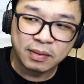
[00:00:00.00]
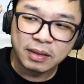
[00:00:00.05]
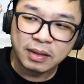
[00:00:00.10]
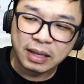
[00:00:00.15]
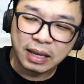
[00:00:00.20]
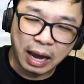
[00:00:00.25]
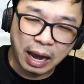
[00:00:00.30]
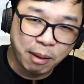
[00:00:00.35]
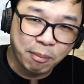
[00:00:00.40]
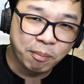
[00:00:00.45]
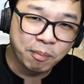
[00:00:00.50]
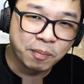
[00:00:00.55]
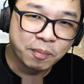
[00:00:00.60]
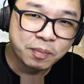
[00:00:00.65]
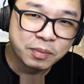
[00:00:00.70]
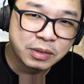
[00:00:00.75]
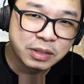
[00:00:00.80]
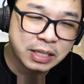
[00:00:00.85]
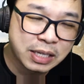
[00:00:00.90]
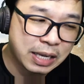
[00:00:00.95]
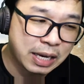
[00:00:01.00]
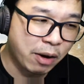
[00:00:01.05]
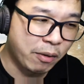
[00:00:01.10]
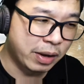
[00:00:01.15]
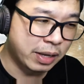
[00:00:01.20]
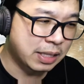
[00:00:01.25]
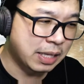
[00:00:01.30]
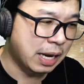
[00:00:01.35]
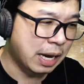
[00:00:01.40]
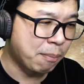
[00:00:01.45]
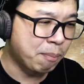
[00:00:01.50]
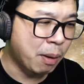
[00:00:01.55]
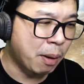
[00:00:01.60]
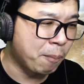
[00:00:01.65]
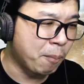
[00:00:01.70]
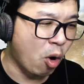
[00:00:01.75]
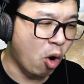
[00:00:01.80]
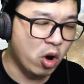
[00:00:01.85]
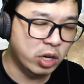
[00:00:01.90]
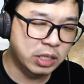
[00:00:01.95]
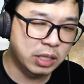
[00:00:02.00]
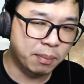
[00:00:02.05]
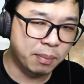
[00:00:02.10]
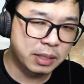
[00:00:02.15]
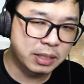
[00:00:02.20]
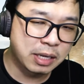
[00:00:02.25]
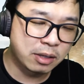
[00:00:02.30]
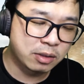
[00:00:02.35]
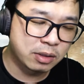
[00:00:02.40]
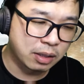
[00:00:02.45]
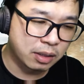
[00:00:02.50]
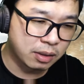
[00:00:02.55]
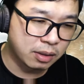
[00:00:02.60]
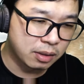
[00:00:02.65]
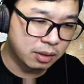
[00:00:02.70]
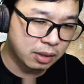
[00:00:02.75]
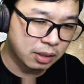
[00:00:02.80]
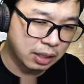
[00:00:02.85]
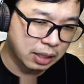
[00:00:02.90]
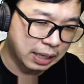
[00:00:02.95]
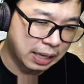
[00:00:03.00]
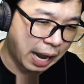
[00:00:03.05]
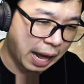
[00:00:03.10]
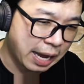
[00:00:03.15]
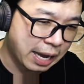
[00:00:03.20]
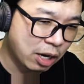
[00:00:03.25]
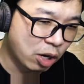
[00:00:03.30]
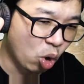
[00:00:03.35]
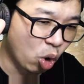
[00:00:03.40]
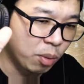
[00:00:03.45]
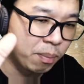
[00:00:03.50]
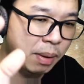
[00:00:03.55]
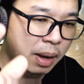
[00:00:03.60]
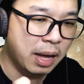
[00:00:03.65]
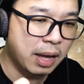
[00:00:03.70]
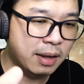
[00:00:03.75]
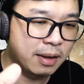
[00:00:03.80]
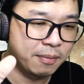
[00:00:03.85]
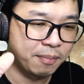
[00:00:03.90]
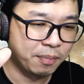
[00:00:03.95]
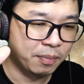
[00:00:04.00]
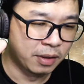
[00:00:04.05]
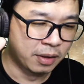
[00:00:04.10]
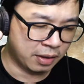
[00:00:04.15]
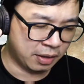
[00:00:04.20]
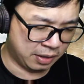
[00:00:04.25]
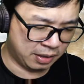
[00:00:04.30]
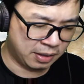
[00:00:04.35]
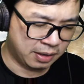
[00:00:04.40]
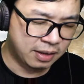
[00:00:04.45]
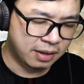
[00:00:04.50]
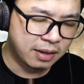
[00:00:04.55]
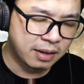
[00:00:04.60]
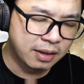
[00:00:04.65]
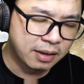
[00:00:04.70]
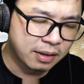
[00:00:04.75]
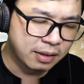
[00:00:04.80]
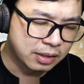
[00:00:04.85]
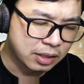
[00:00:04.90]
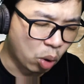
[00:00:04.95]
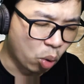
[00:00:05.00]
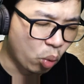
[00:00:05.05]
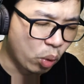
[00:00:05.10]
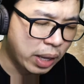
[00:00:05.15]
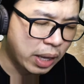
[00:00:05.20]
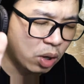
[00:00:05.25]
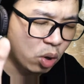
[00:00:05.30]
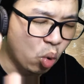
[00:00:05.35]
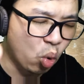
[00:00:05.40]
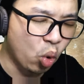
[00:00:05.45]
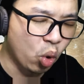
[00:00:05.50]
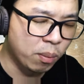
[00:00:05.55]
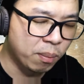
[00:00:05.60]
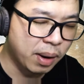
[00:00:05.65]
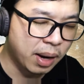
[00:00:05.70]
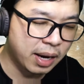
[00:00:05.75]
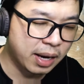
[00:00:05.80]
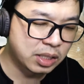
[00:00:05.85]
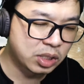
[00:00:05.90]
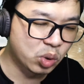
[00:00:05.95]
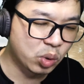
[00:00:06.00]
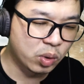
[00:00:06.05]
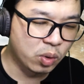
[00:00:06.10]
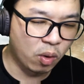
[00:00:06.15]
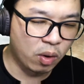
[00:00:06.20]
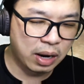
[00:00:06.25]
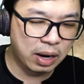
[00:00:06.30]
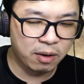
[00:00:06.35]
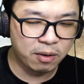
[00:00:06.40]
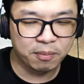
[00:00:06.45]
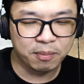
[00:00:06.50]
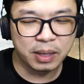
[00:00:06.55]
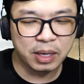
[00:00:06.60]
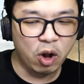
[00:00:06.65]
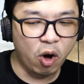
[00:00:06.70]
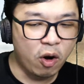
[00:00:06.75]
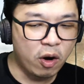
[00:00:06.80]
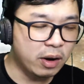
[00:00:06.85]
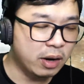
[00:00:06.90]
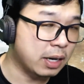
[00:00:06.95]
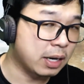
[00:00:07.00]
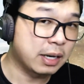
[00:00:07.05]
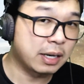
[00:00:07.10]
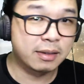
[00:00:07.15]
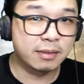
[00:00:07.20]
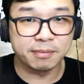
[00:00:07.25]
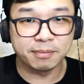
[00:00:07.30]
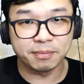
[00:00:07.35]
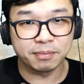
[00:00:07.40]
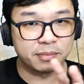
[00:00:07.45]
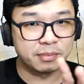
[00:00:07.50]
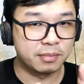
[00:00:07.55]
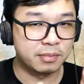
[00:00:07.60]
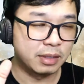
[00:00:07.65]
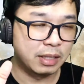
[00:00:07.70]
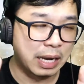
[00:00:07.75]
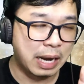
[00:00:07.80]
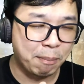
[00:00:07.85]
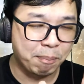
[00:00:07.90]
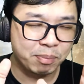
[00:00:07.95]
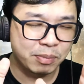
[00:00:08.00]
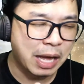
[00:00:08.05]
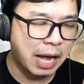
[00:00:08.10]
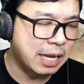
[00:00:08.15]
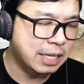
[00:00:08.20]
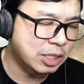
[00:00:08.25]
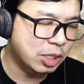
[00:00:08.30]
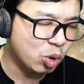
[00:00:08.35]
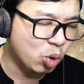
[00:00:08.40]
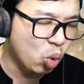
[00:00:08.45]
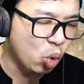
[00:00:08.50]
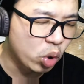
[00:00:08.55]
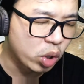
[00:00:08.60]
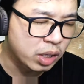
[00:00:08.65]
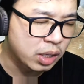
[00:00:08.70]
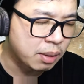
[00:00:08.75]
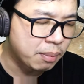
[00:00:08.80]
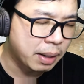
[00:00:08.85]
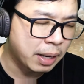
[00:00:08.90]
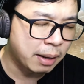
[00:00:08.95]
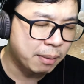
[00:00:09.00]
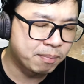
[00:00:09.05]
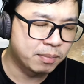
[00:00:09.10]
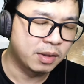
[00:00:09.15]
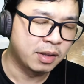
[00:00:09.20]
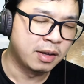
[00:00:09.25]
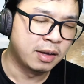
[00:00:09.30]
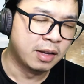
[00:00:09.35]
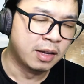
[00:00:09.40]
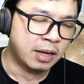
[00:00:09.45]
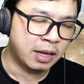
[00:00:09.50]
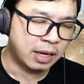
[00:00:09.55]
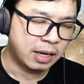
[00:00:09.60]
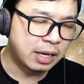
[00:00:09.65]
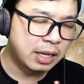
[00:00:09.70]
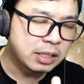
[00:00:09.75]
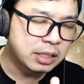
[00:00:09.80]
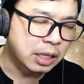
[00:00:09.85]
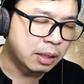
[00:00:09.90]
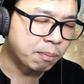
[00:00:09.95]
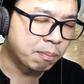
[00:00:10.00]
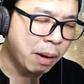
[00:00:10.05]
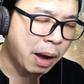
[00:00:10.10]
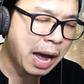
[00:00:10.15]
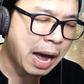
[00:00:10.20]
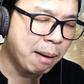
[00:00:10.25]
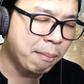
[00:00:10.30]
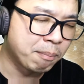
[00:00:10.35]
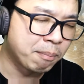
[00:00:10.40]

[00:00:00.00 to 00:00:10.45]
การที่เราเองได้รับพระพรจากพระเจ้าจะไหลล้นมาทวีคูณมาในชีวิตของเราพี่น้องหลับตาสักครู่หนึ่งดีไหมครับนึกถึงภาพ